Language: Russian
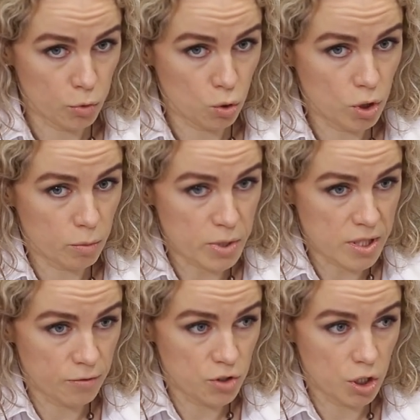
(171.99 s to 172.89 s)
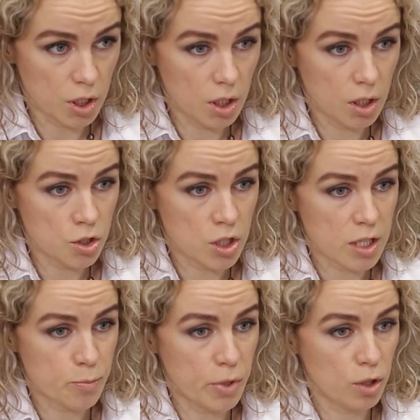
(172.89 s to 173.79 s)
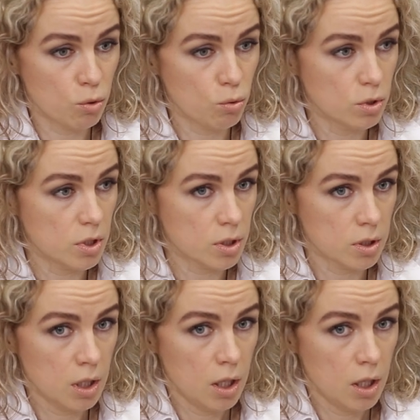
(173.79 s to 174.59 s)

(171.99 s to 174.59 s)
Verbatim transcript: многие поставщики сейчас переходят